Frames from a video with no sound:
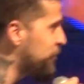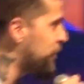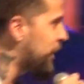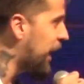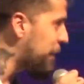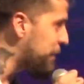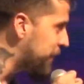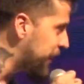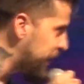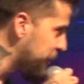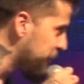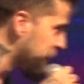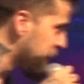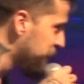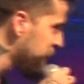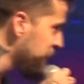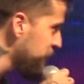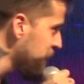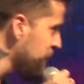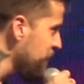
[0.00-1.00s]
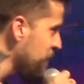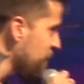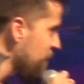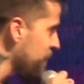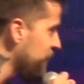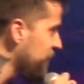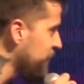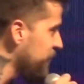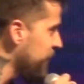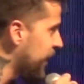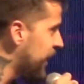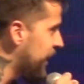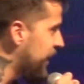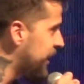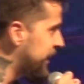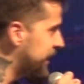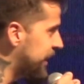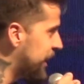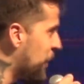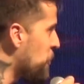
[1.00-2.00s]
do caminho,
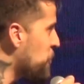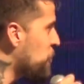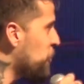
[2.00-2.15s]
e não o